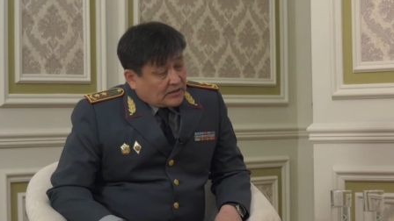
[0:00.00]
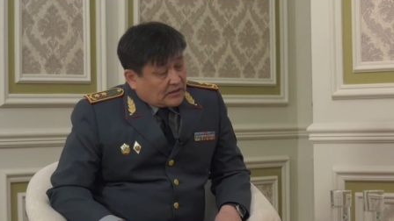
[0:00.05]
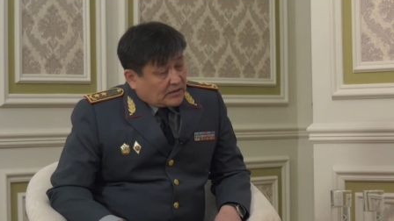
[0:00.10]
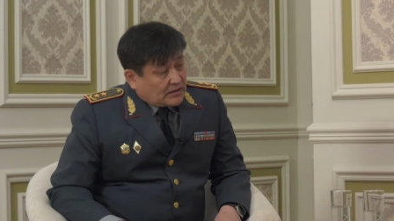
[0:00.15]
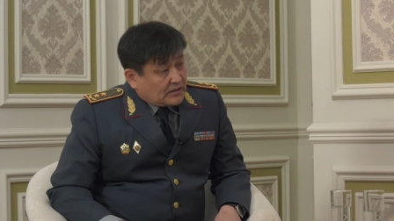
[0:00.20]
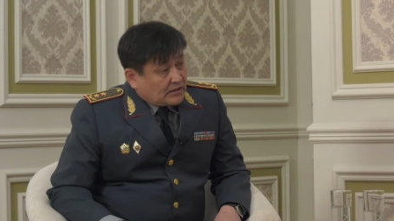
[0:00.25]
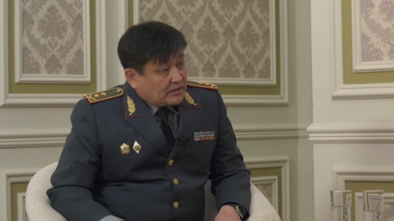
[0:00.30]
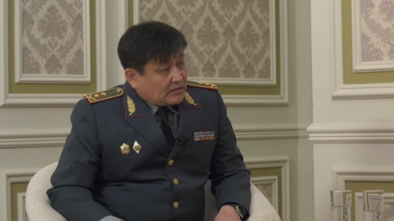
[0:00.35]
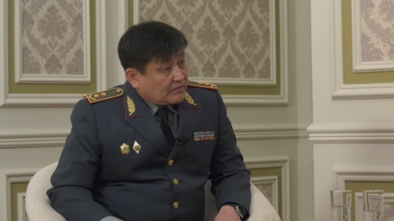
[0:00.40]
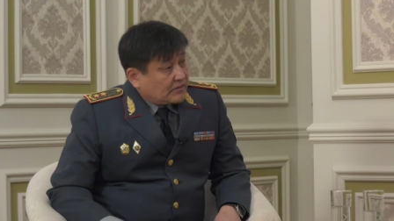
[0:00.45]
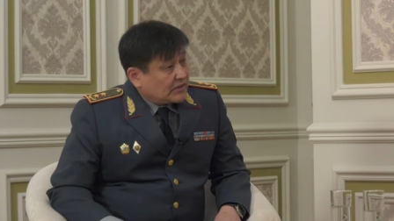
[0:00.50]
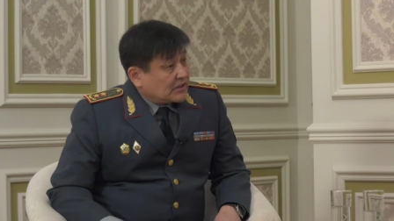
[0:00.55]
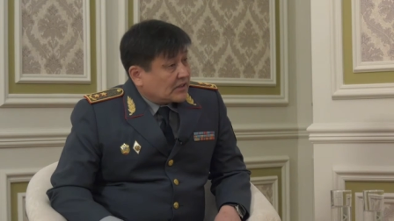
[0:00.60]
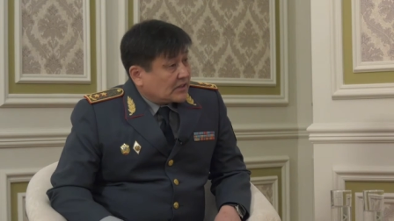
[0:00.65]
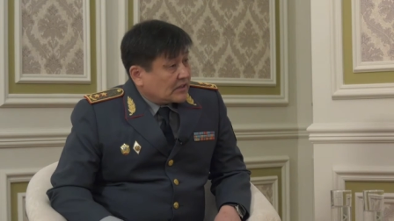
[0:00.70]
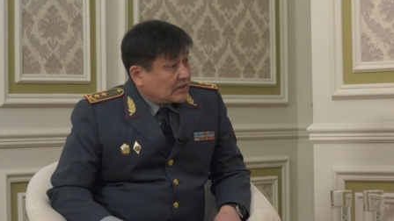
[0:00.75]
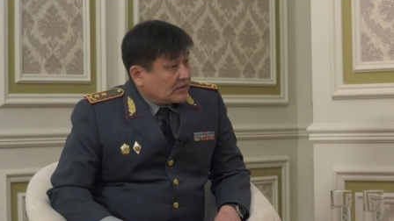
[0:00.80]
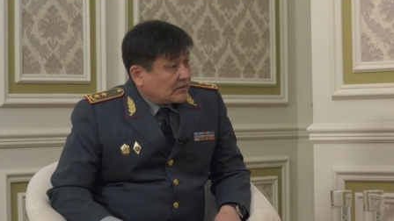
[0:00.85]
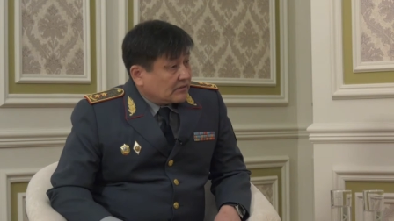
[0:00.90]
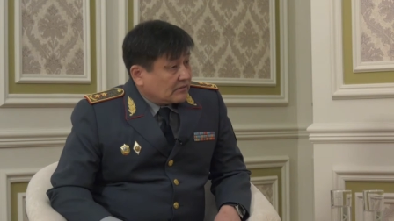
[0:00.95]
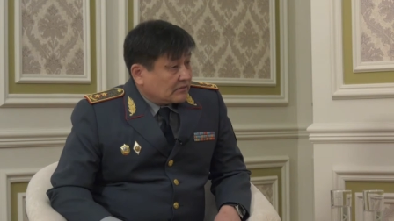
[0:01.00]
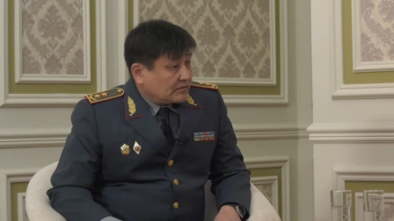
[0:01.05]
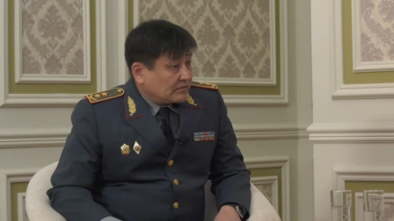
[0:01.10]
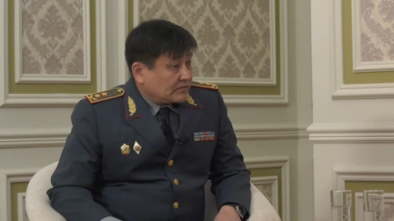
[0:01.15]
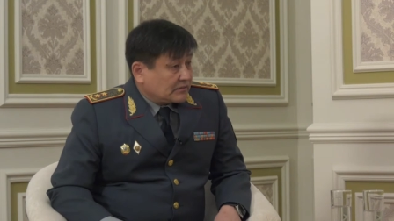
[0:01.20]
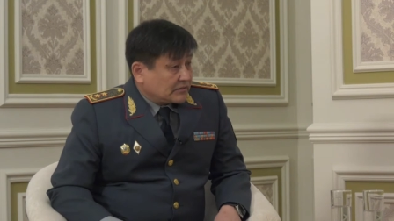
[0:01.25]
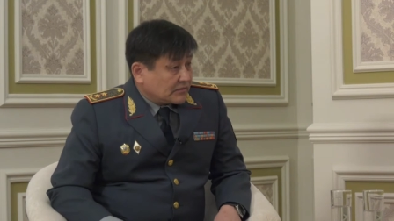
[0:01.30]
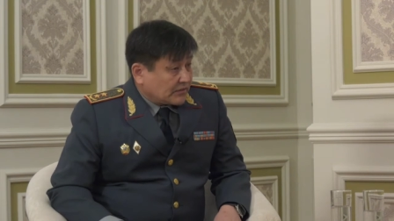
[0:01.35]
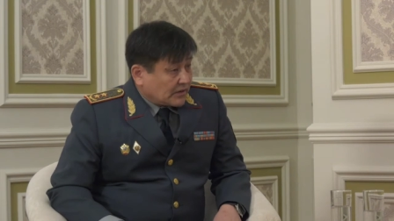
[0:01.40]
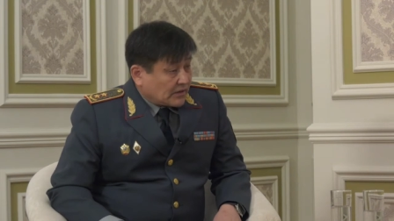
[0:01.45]
э, вышли
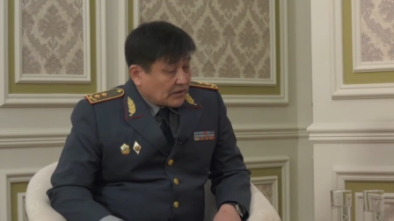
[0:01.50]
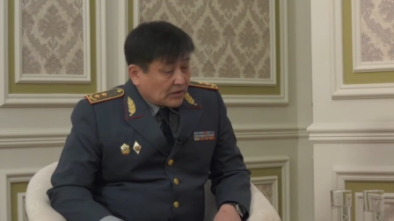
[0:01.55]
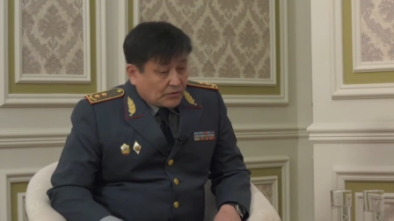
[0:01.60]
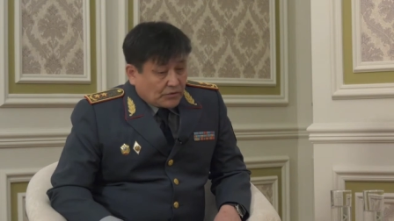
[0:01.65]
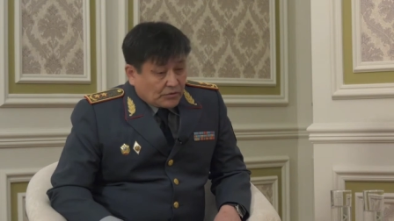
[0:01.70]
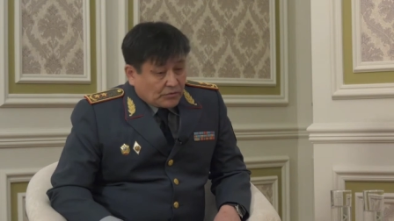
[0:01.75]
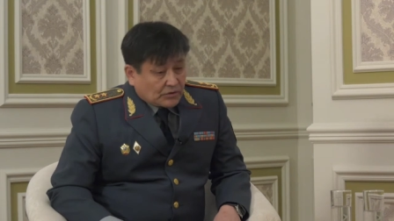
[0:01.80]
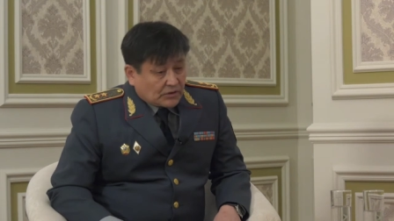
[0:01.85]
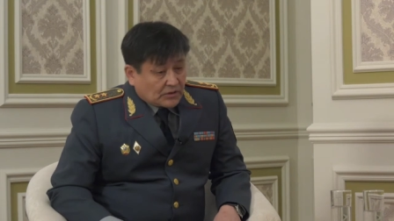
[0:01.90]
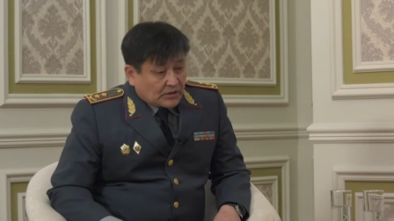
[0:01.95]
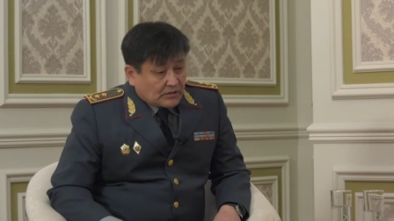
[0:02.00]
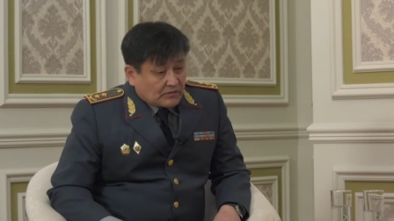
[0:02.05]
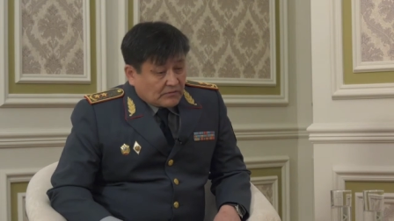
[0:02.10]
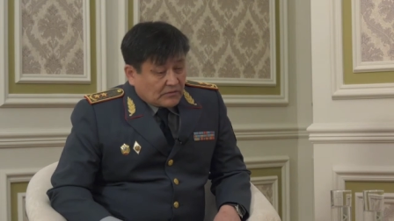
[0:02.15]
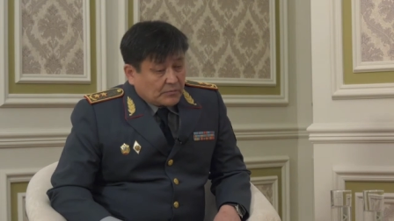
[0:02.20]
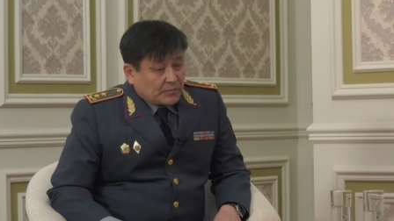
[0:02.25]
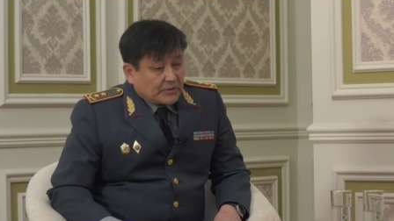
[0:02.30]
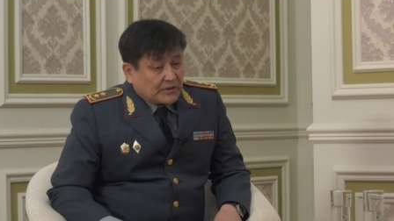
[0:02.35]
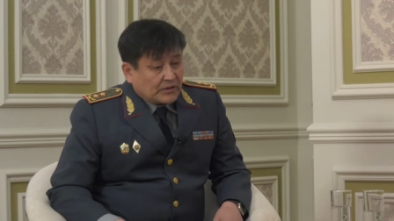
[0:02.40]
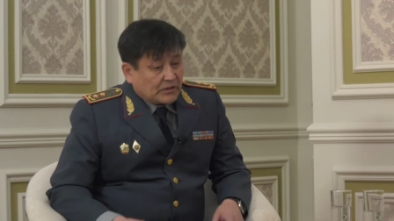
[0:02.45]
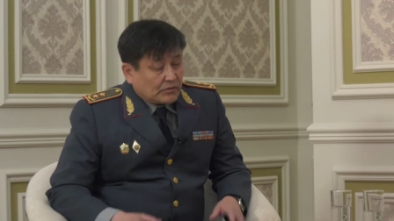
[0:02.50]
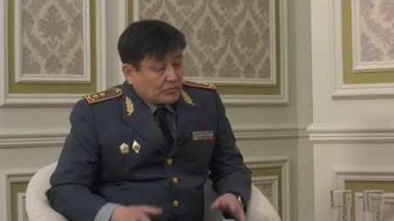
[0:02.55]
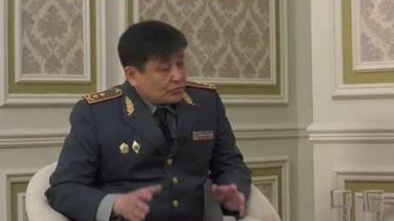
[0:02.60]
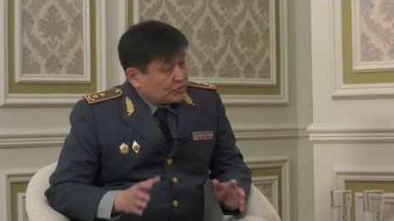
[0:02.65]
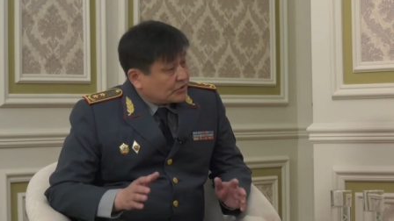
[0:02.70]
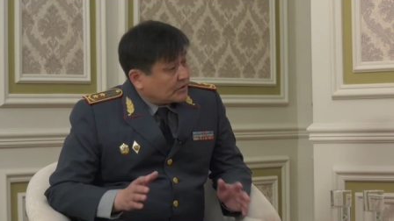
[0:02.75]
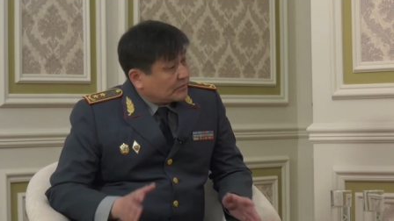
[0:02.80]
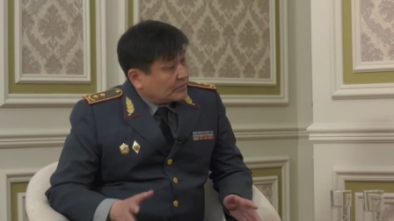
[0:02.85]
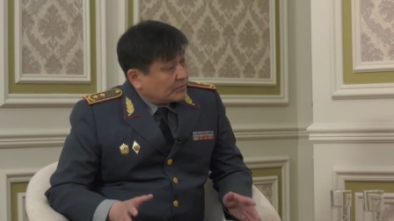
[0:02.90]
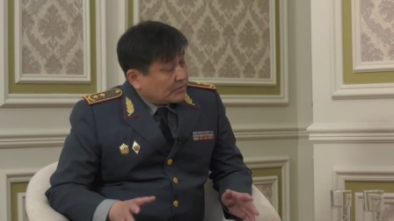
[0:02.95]
э, в свои районы, выполнили
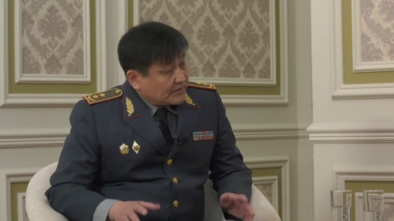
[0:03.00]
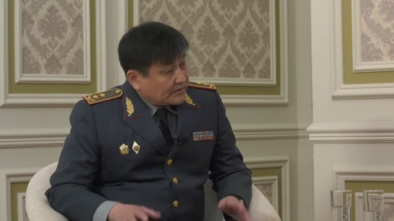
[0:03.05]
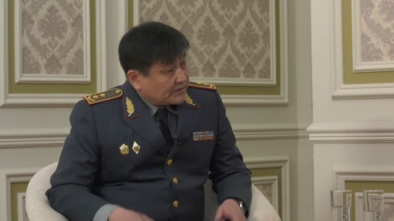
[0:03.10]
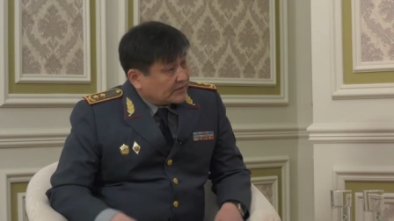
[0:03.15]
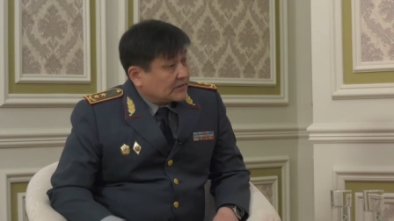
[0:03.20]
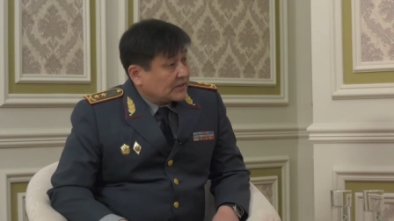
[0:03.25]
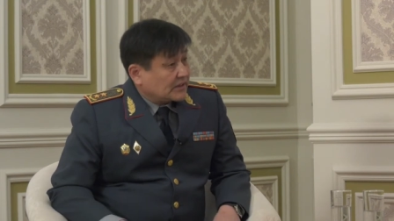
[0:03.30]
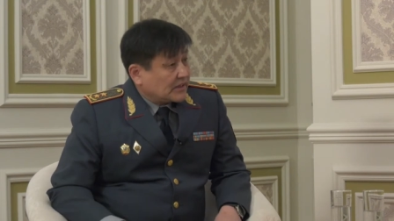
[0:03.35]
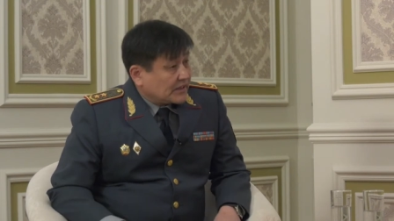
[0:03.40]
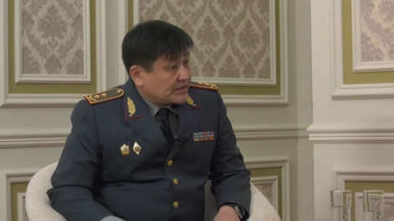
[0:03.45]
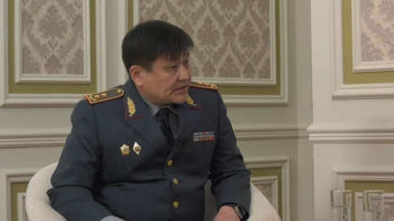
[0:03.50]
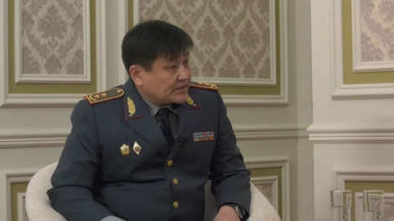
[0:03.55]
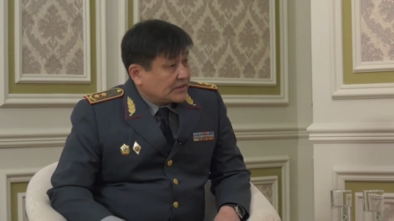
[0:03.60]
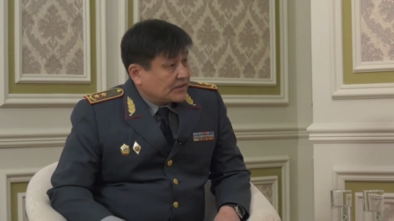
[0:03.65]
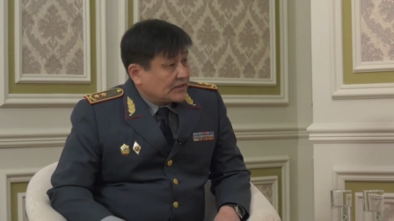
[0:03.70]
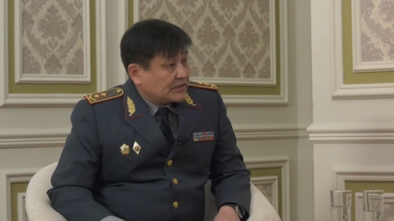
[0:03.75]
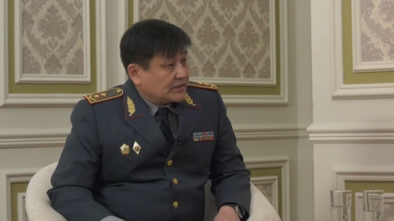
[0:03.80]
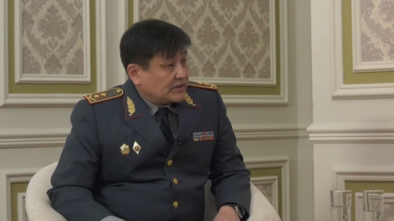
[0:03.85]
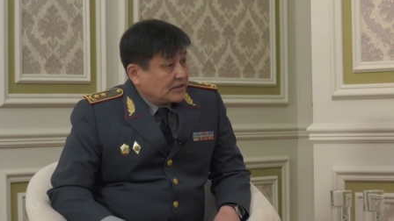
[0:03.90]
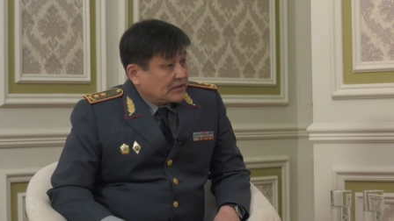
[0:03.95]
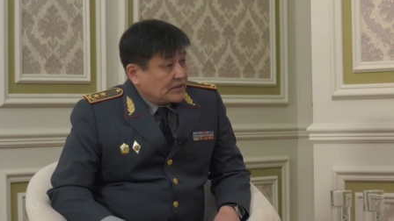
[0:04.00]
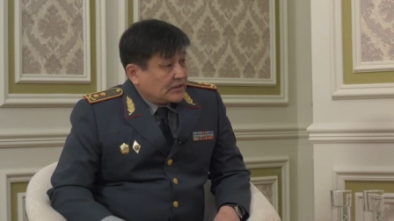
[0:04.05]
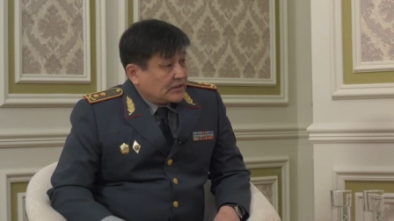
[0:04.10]
учебно-боевые задачи